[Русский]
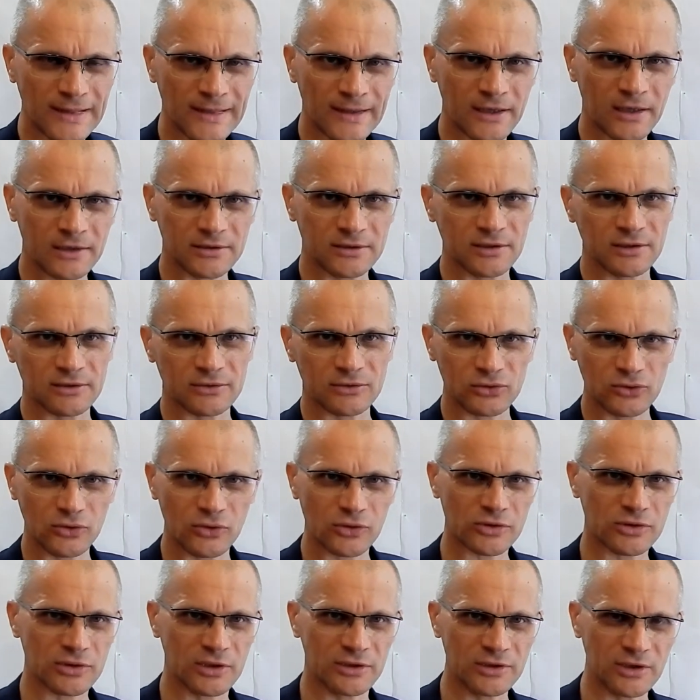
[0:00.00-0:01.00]
это
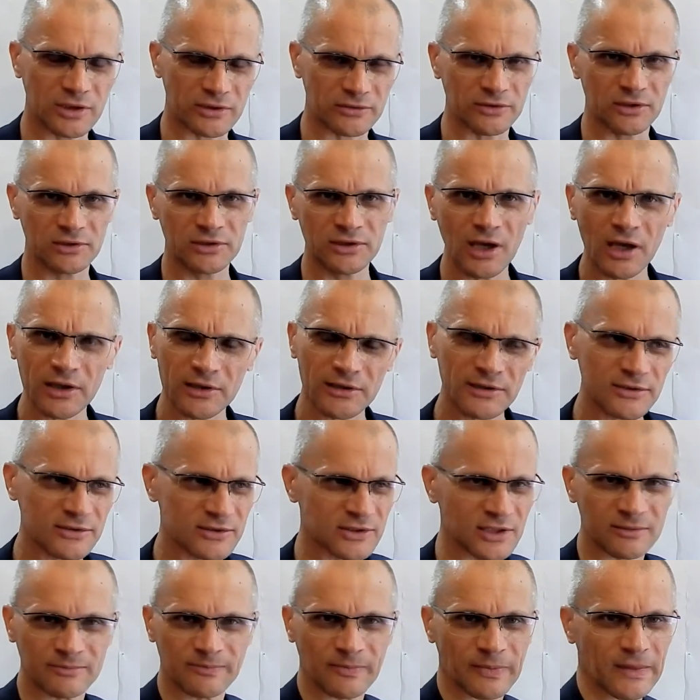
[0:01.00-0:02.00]
сложная нервная деятельность,
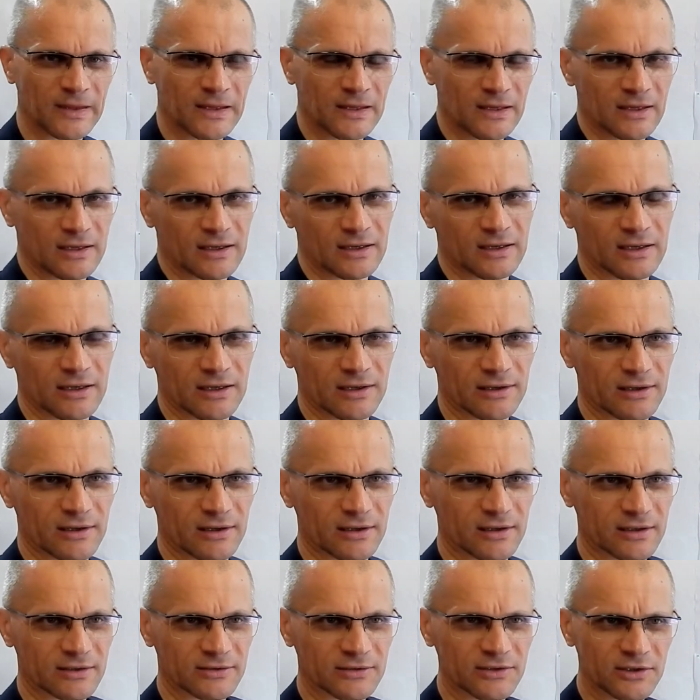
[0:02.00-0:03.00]
там
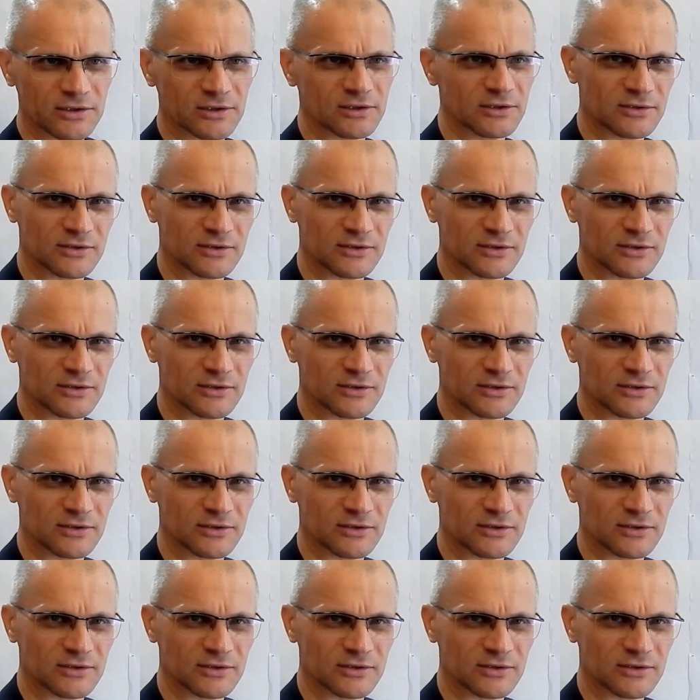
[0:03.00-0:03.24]
э, различные